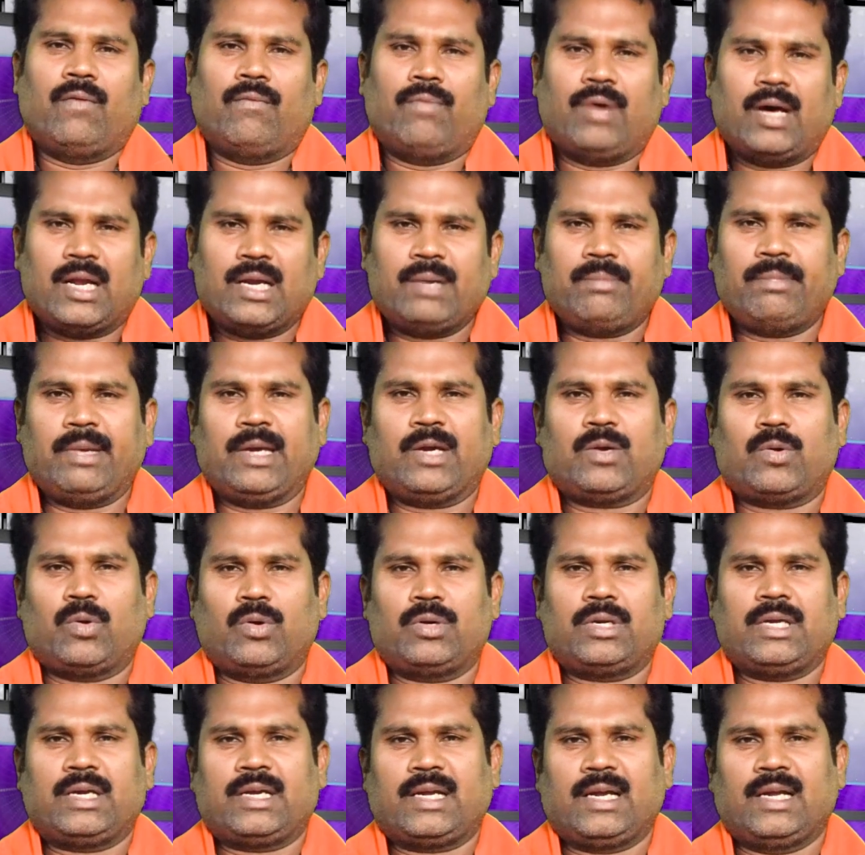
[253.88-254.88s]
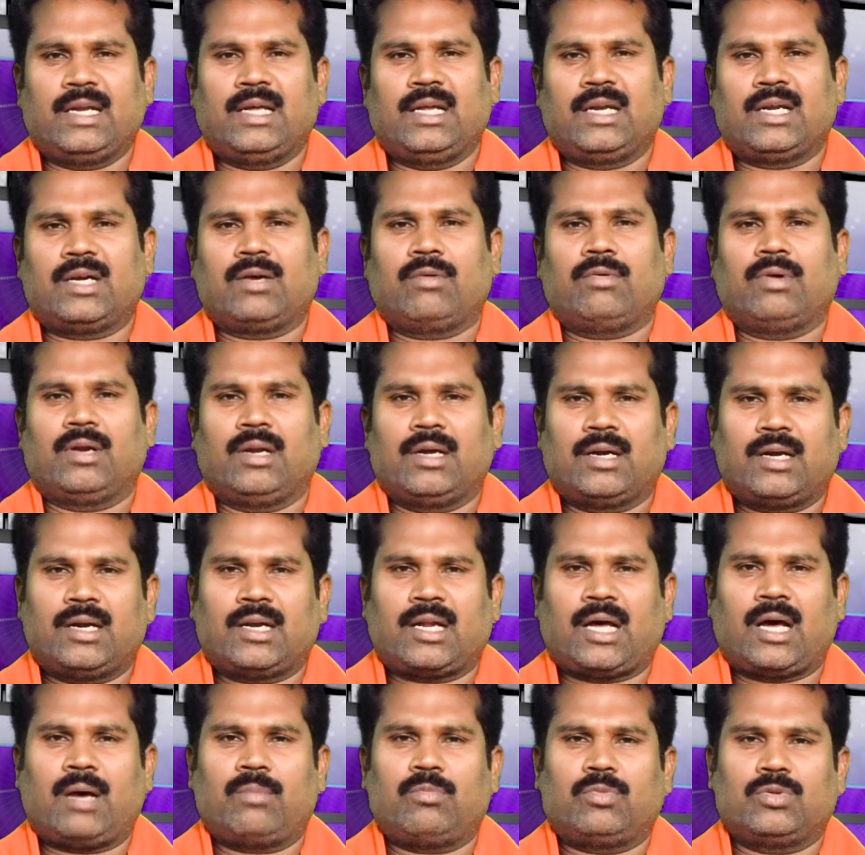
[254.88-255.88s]
வறுமை கோட்டு கீழே இருக்கவங்களுக்கு
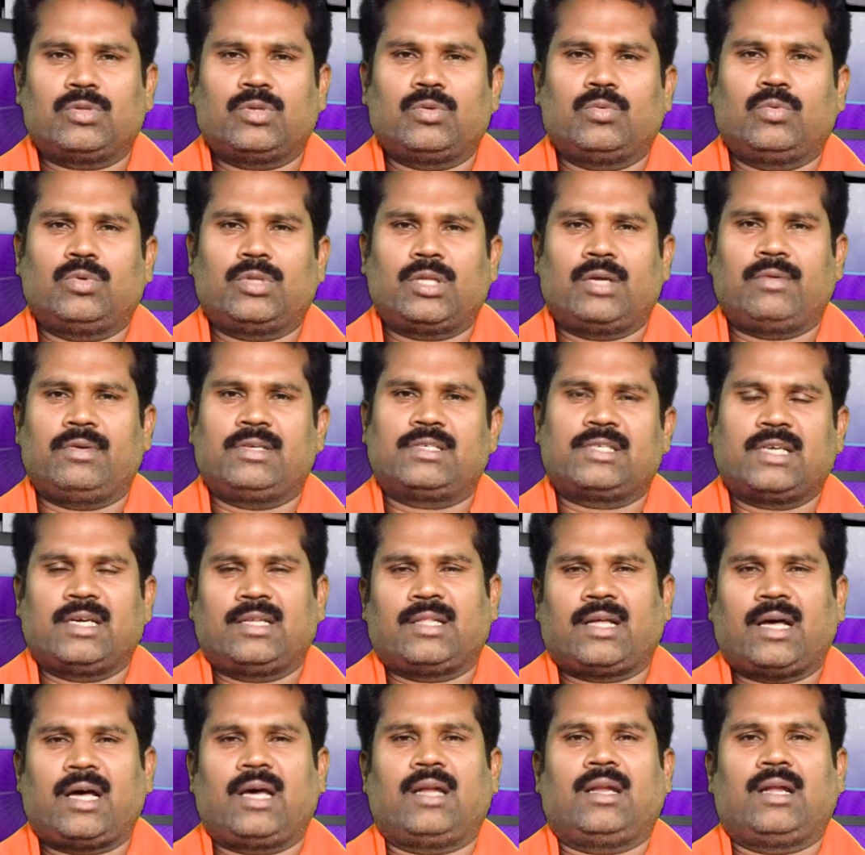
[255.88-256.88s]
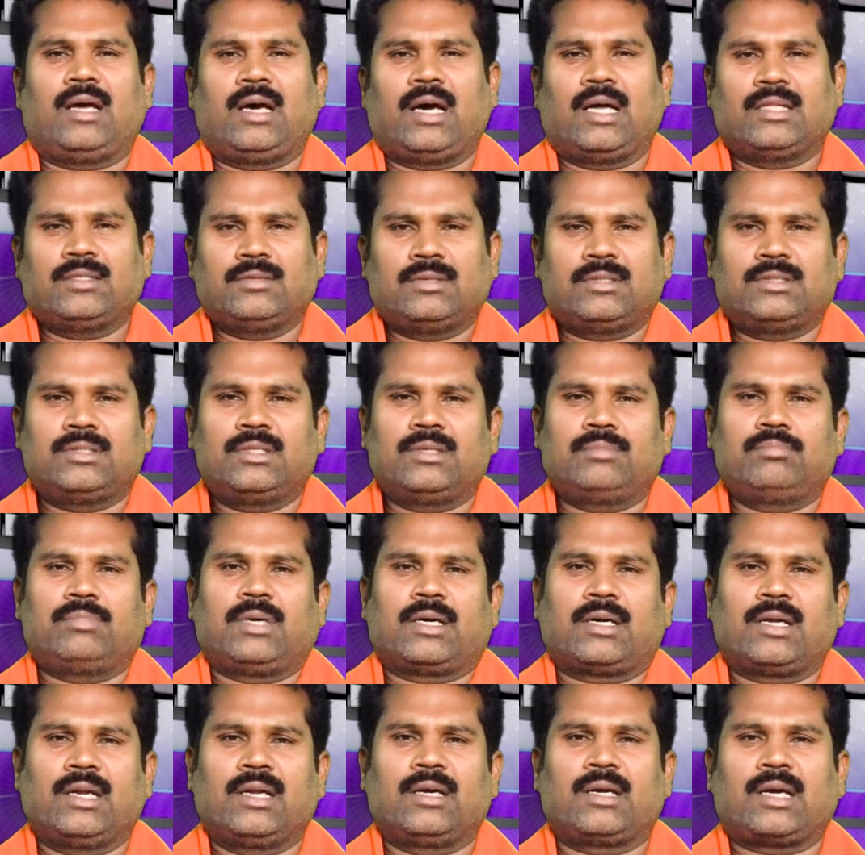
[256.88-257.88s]
நாம் வந்து உதவி செய்தால் அது வந்து
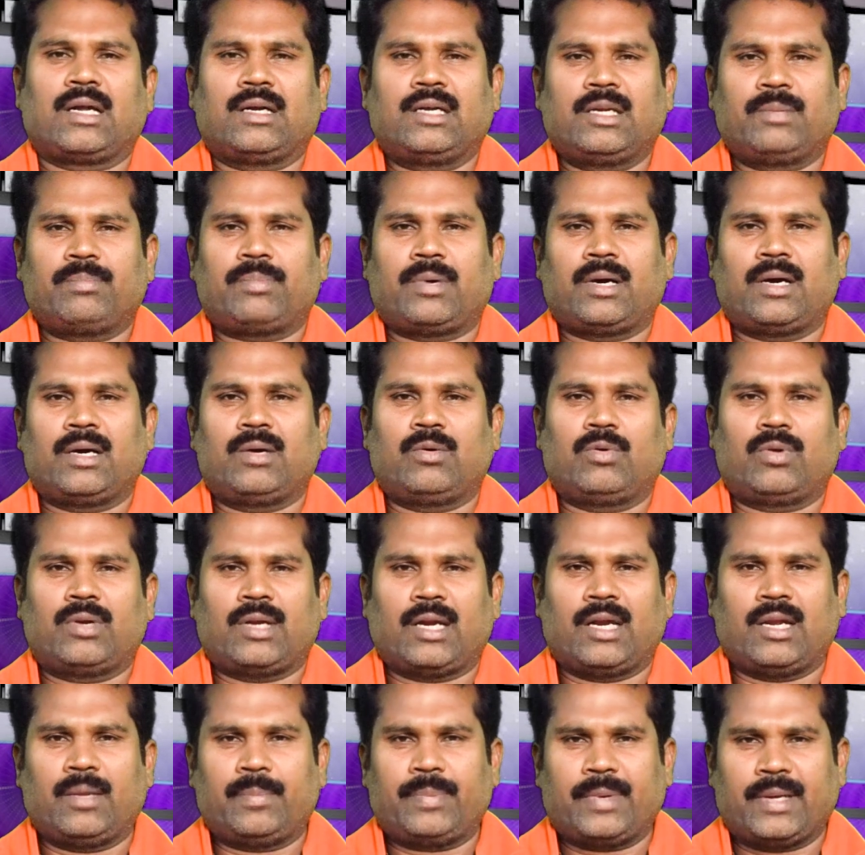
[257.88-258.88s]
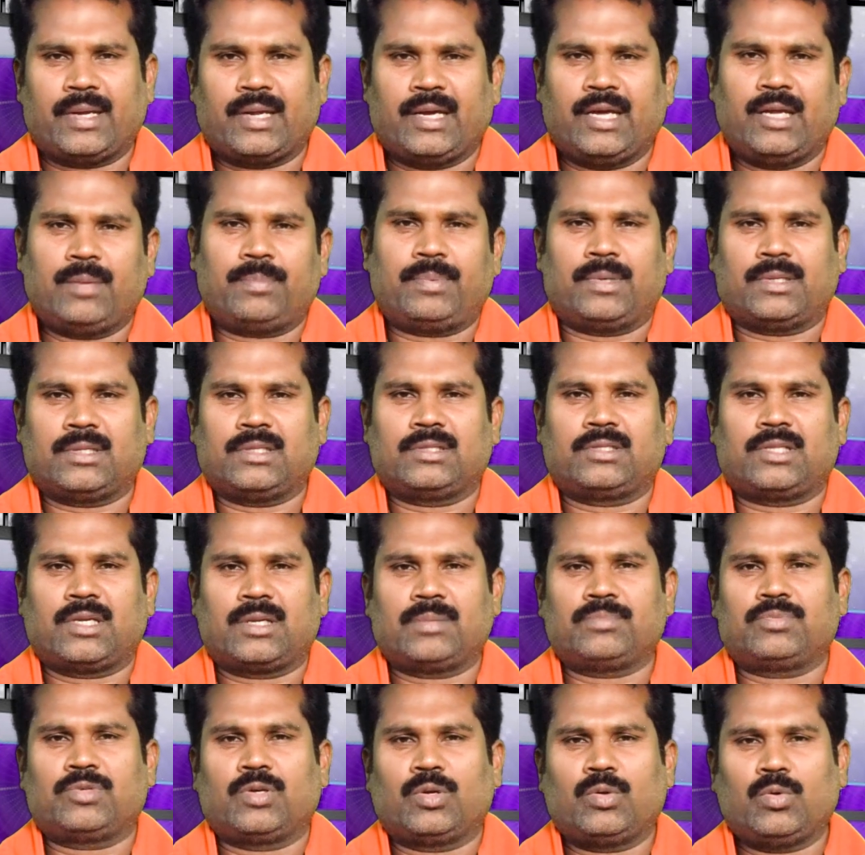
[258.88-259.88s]
மக்களுக்கு கண்டிப்பாக ஒரு நல்ல பெயரை ஏற்படுத்தி
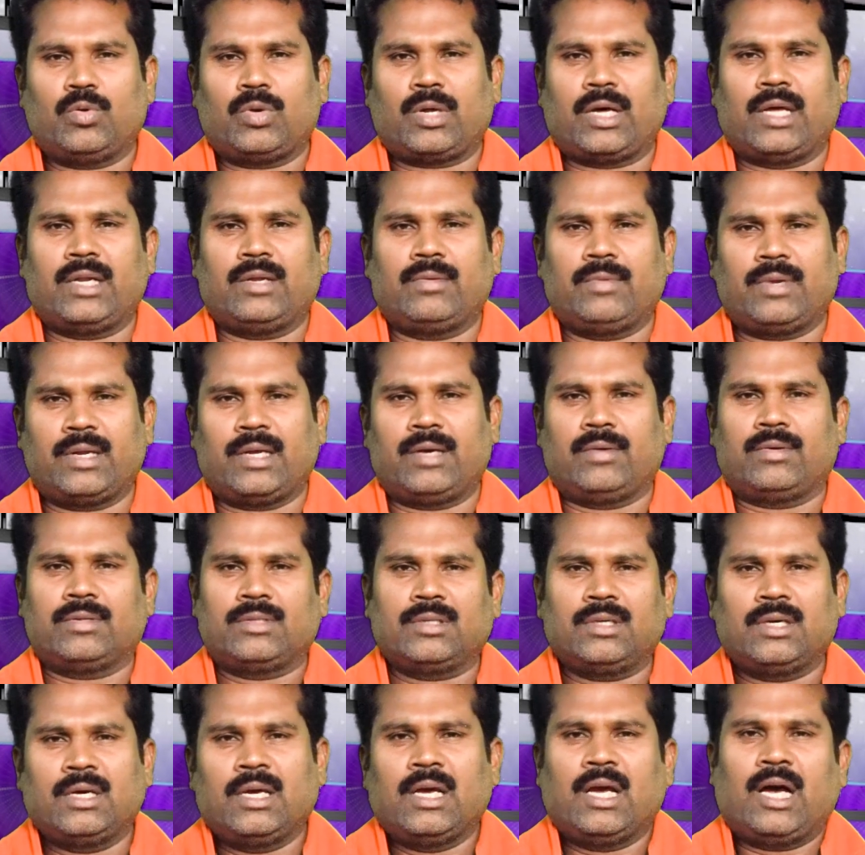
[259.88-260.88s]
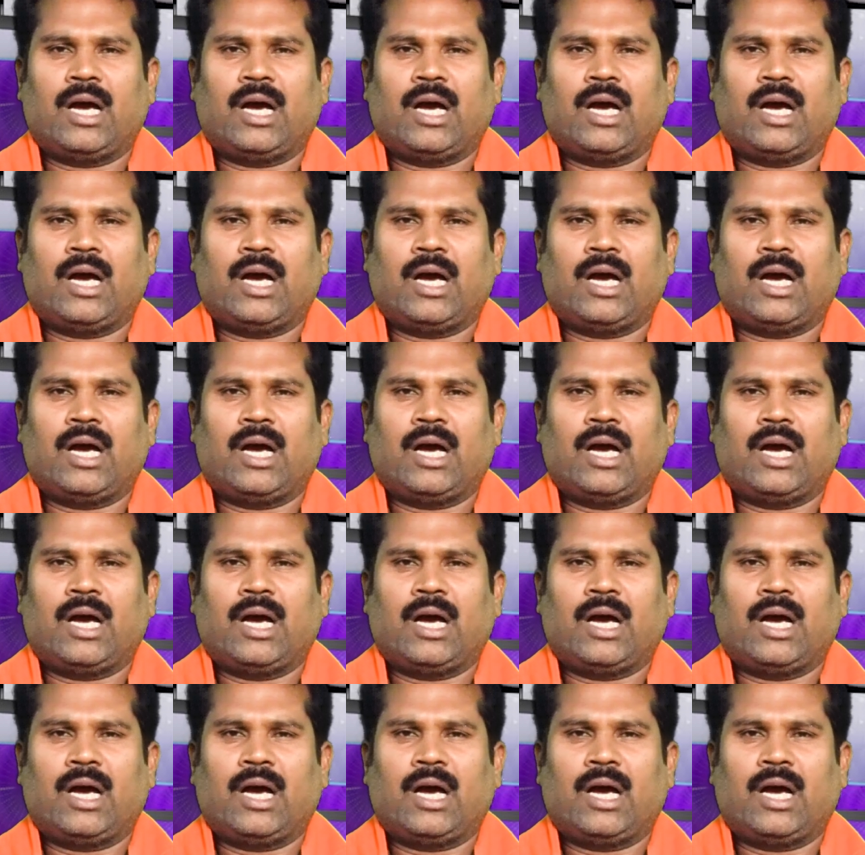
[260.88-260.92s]
தரும் சொல்லி ஒரு அறிவுரையை வந்து